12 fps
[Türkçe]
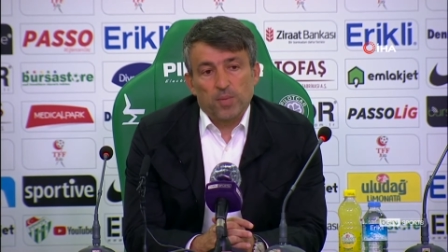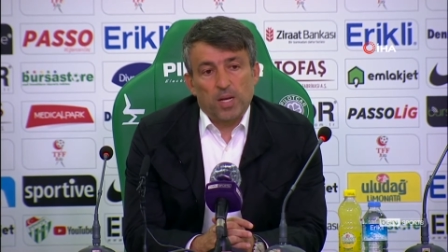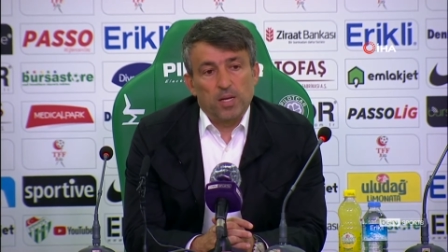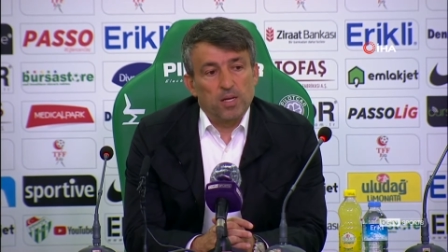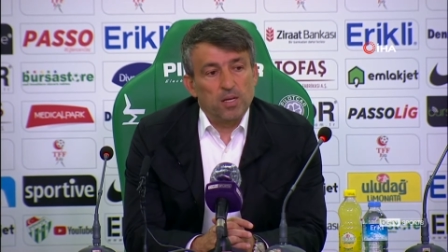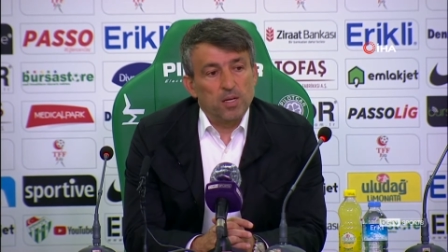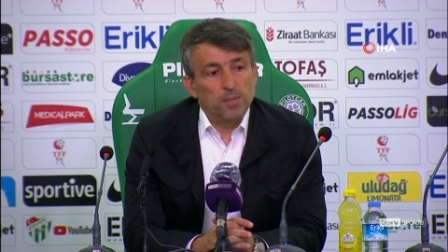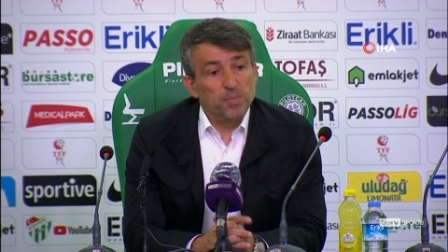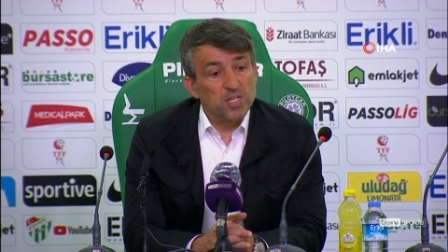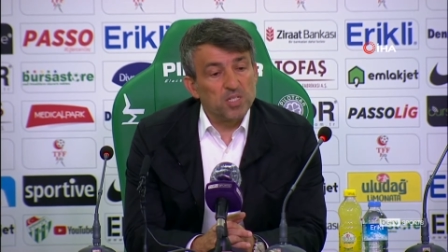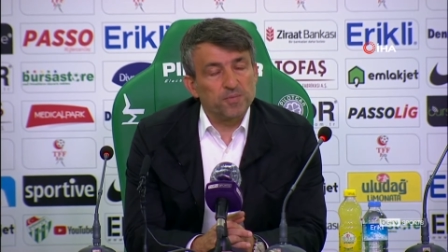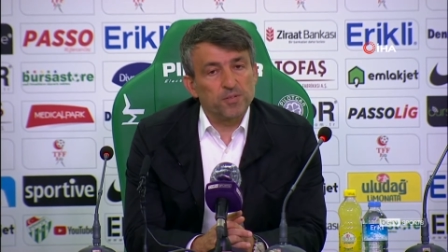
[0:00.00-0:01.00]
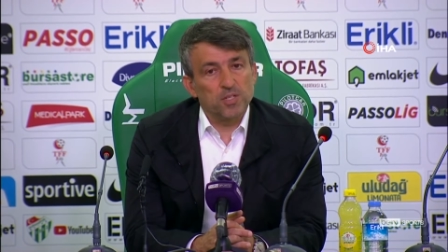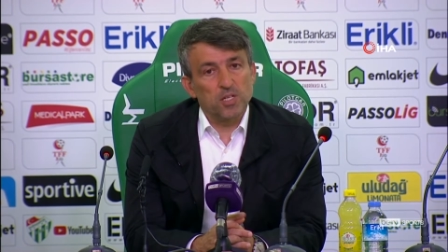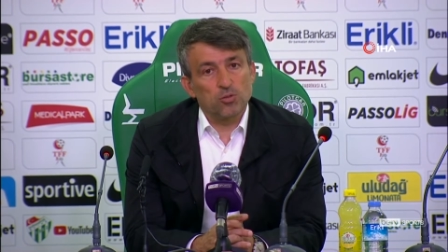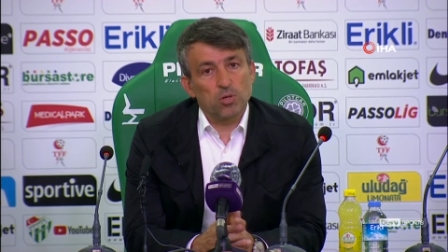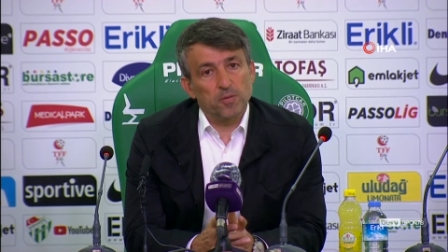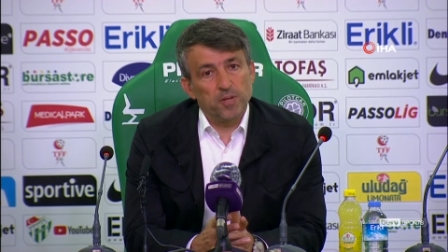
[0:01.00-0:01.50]
E, 1-0'dan
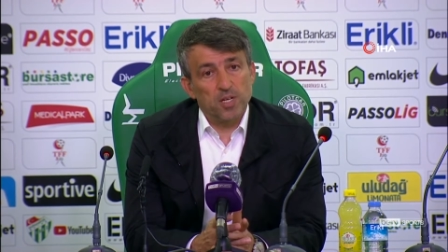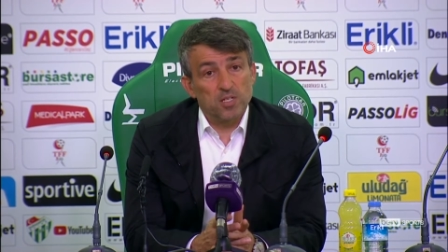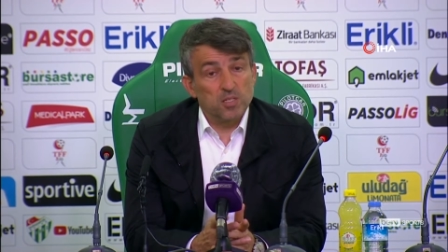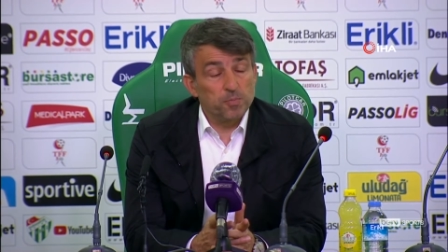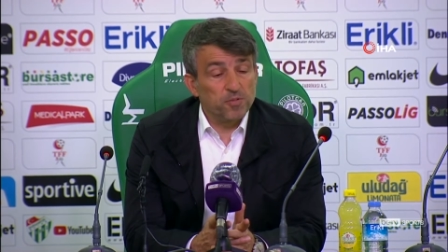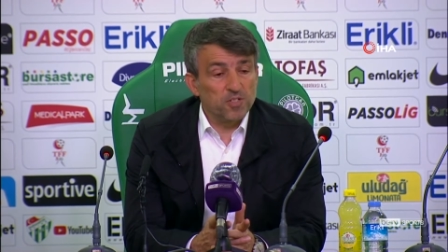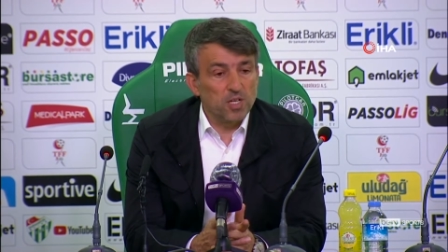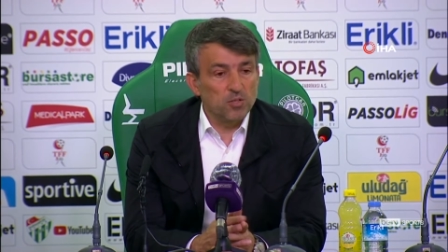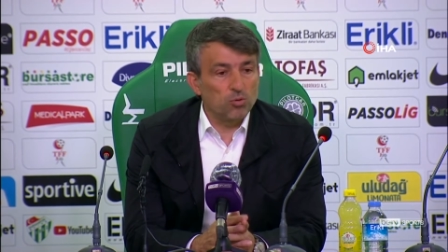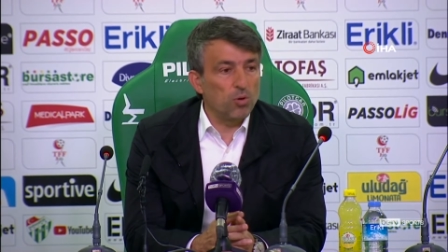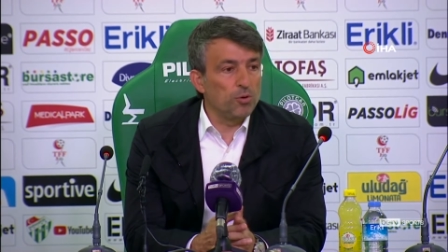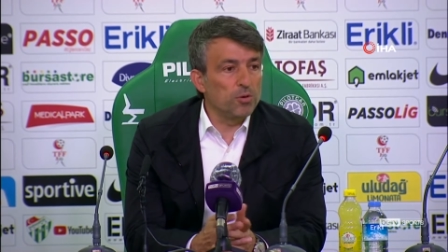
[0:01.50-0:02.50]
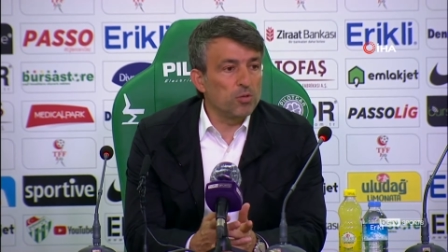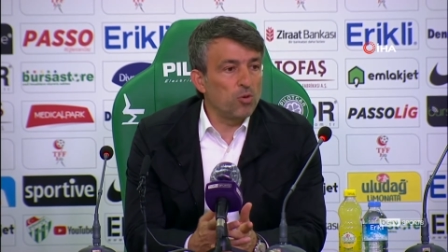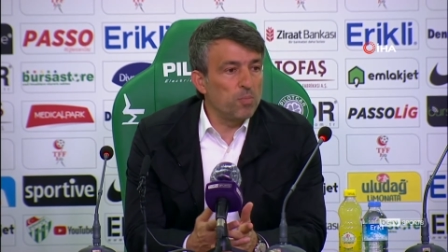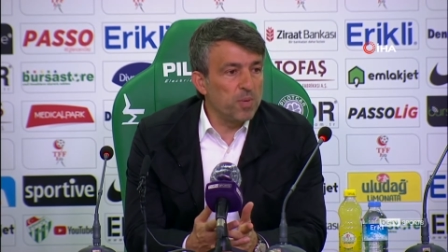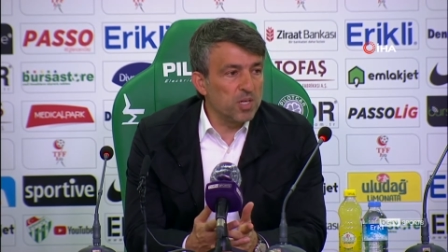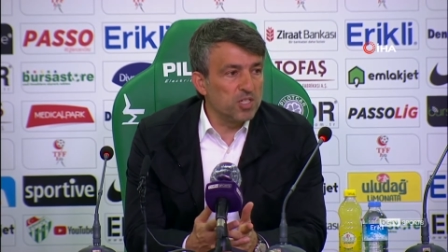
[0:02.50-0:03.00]
sonra ve 2-0'dan sonra oyuna
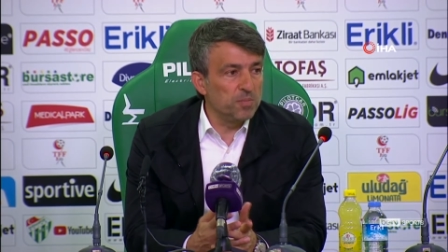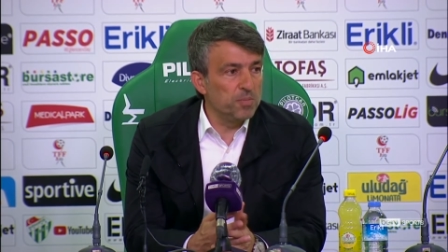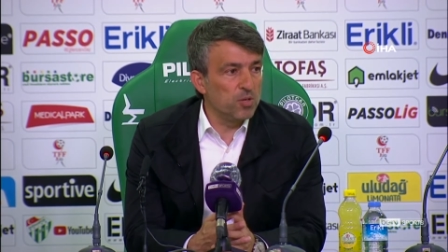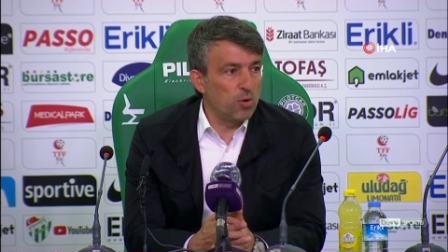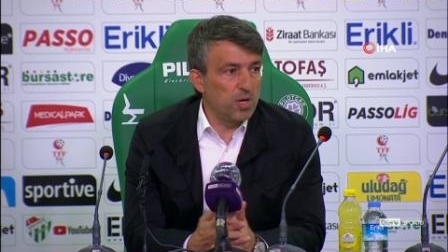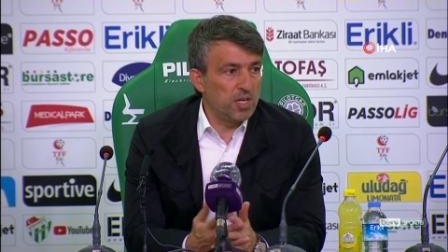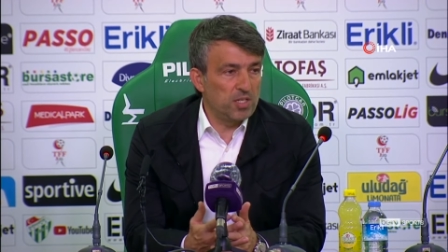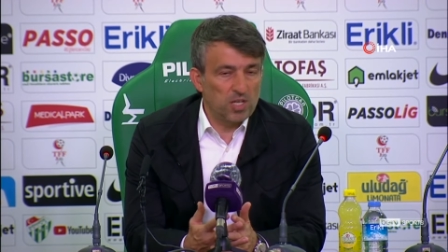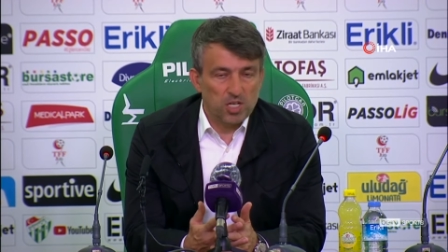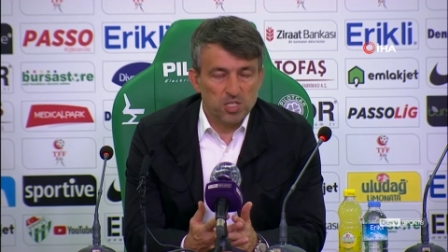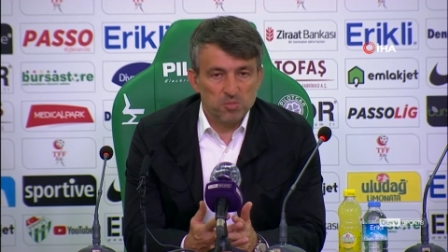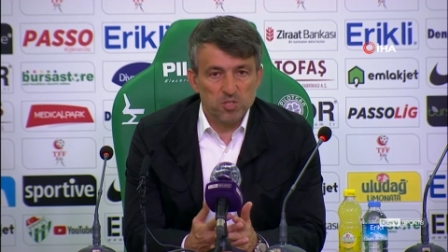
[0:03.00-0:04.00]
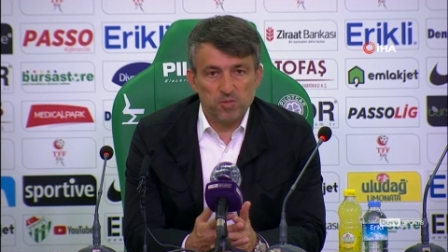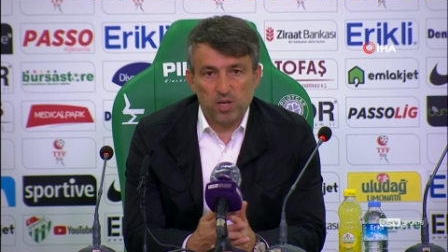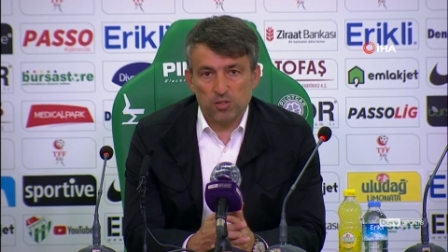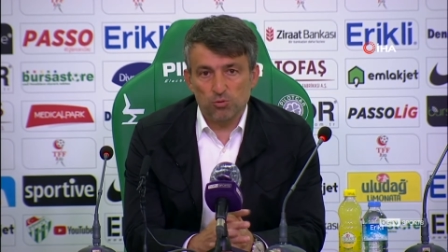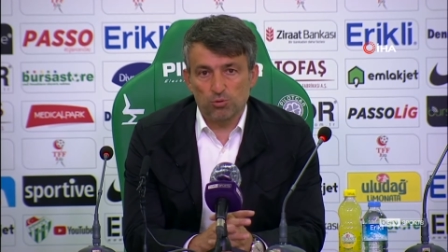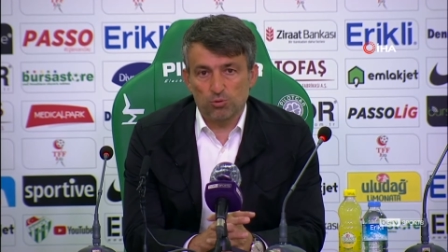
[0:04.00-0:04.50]
dönmek için bir gole ihtiyacımız
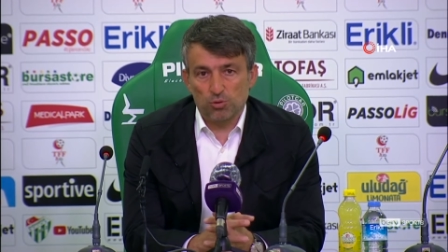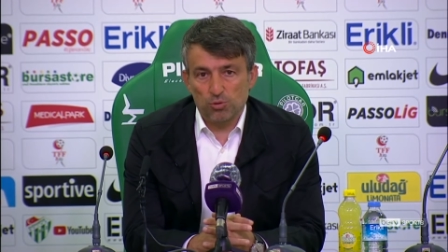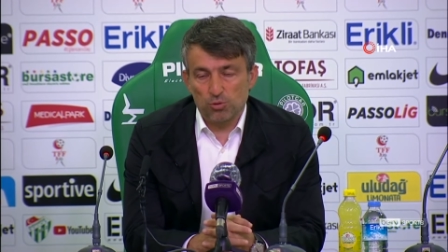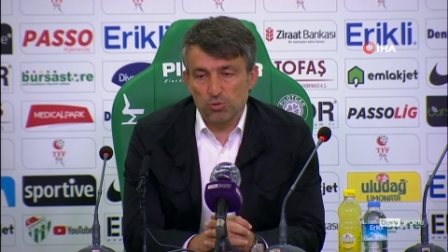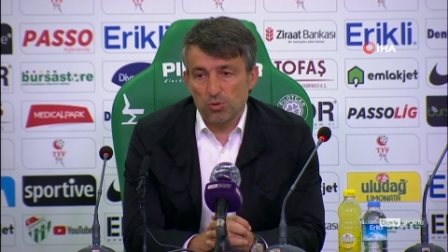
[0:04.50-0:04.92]
vardı %100.